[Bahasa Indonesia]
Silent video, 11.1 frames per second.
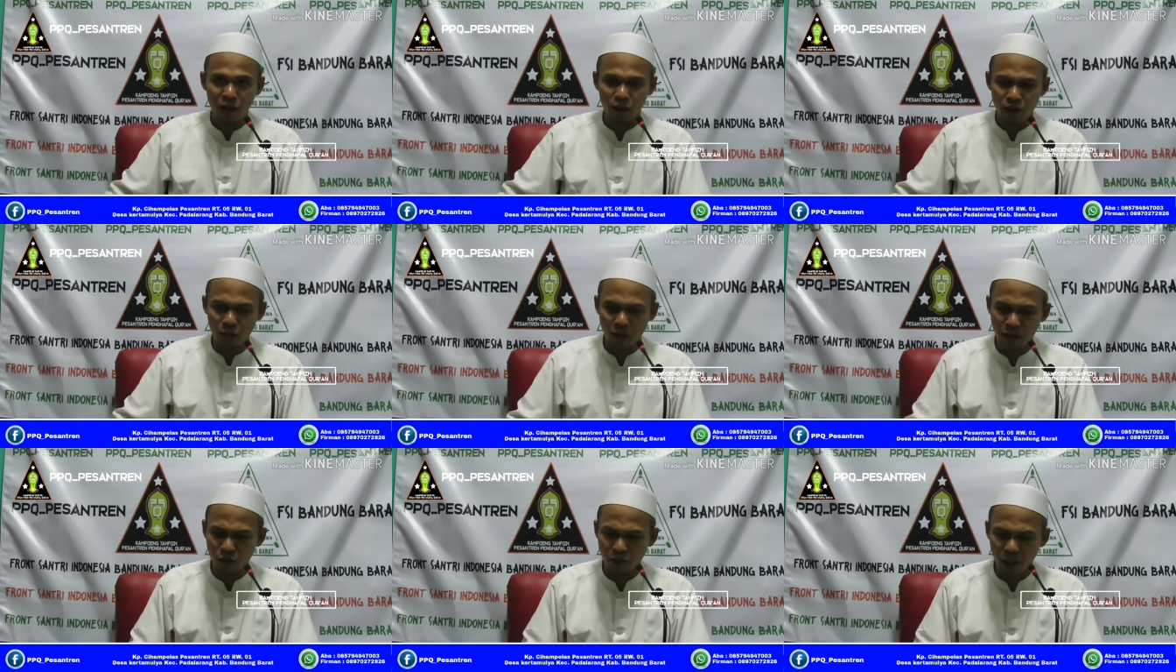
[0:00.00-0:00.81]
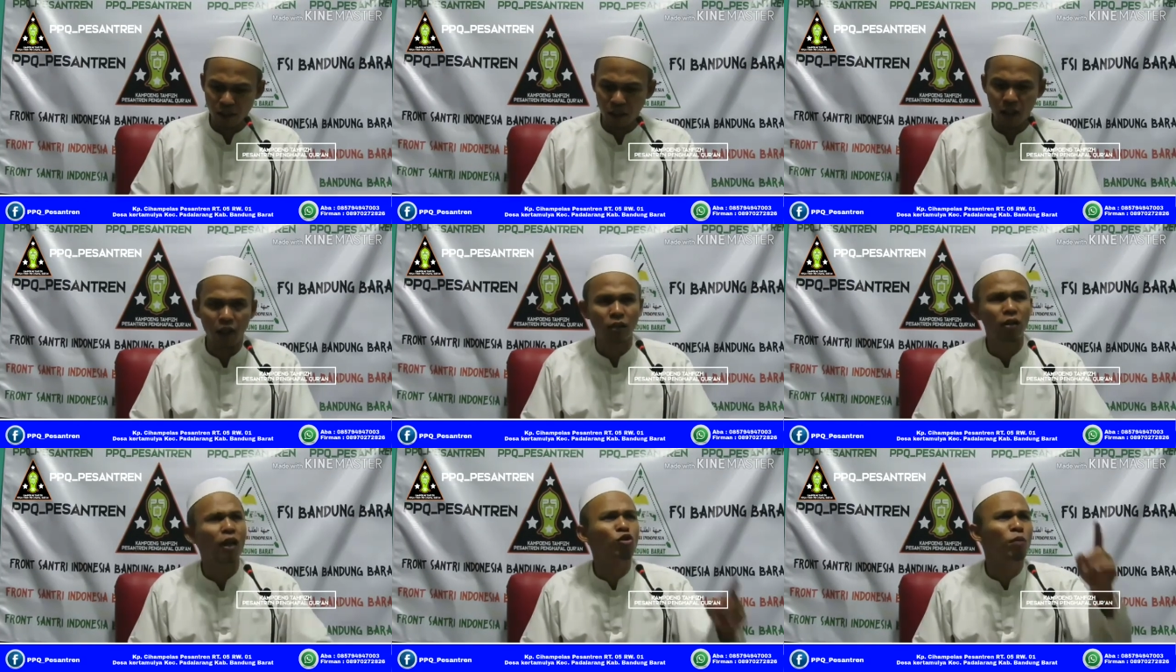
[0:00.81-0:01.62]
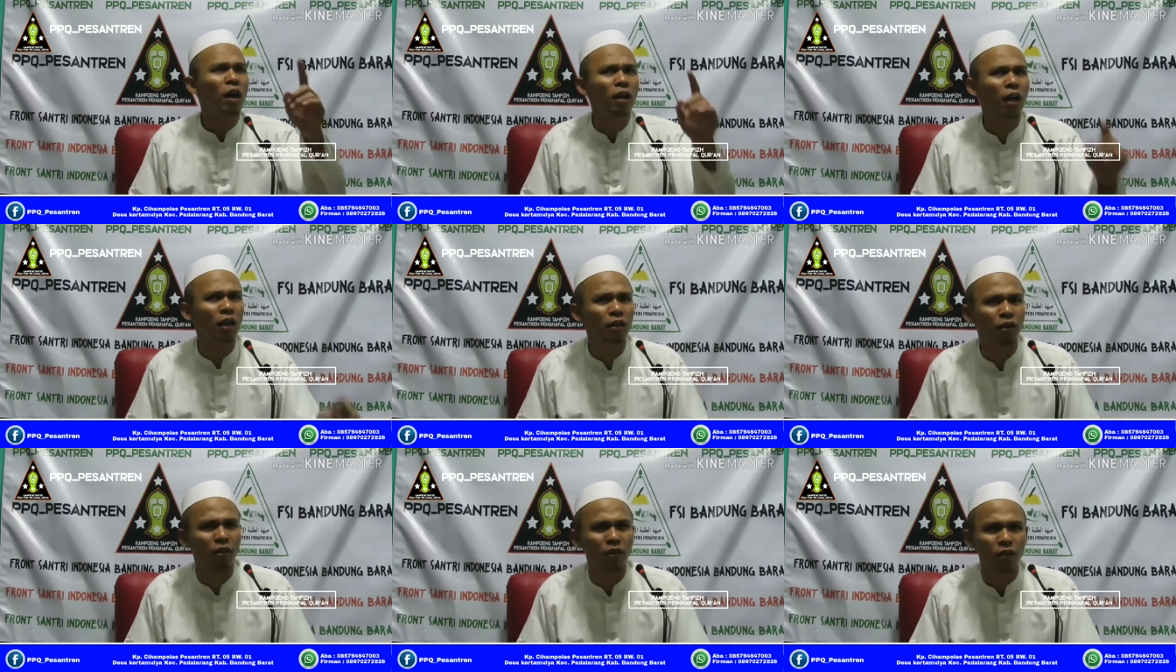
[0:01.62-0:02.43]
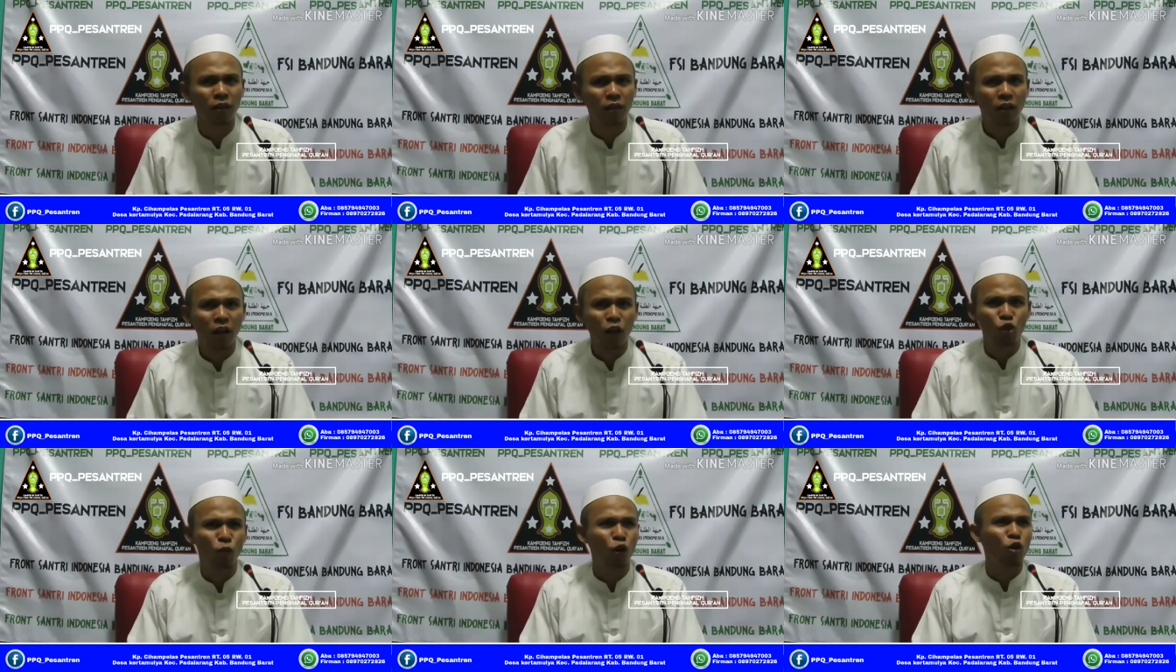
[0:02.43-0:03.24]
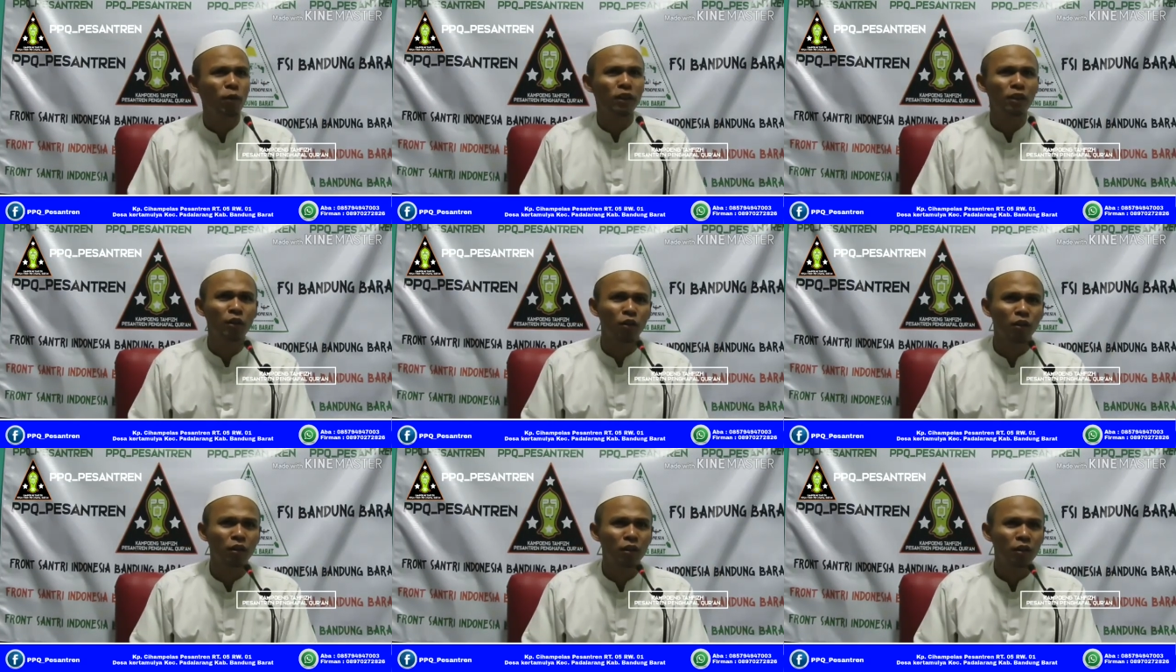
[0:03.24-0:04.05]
kewajiban yang harus dilaksanakan? Ya harus menghargai dong, harus menghormati dong.